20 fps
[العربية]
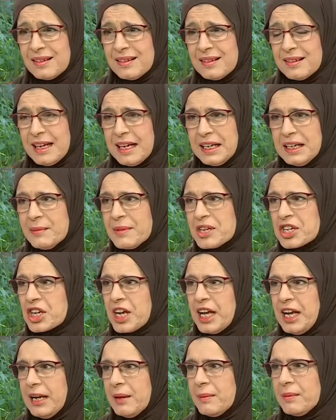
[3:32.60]
يعني مش
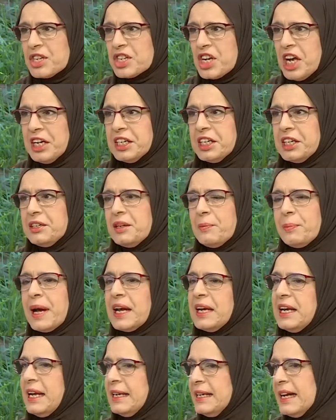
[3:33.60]
راح مش راح
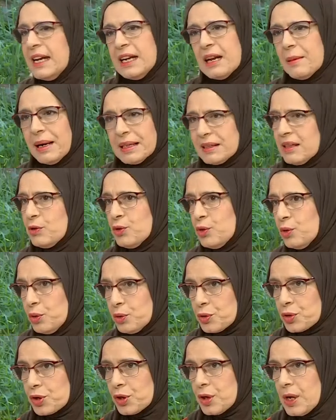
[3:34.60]
نبخل عليه الا ما
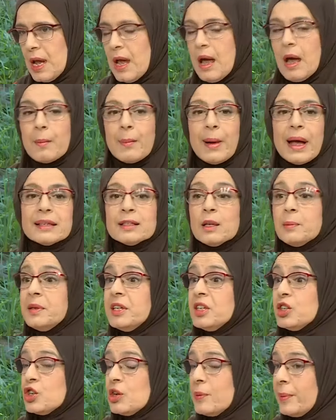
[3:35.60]
عطيتهولوش باغ اكزومبل
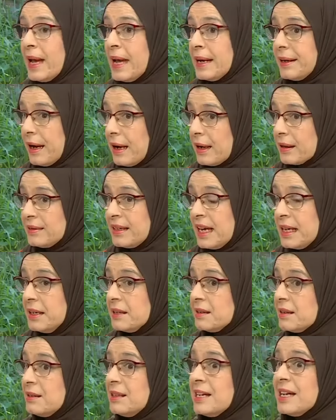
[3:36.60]
الجلبانه ثاني
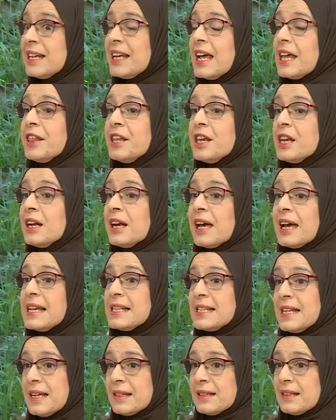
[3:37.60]
تدير كثير
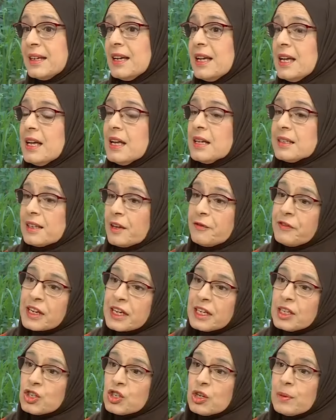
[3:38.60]
الغازات
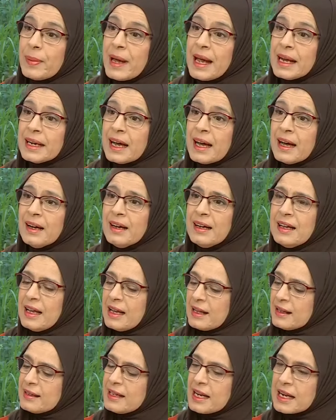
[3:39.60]
صافيك الجلبانه
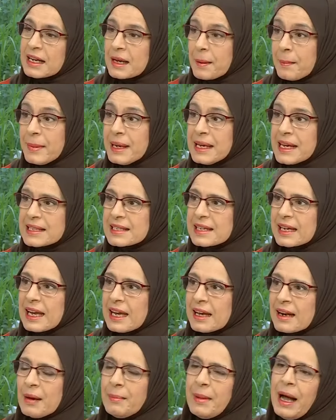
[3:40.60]
ندير كميه
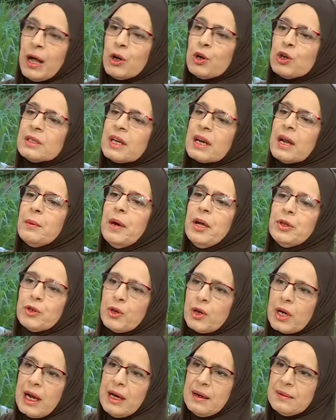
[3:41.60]
صغيره مع خضره واحده
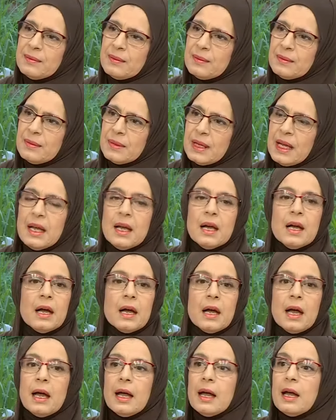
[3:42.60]
اخرى
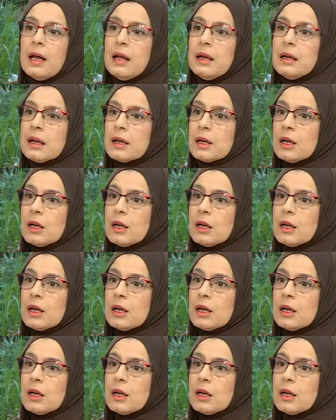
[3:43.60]
والطماطم آه،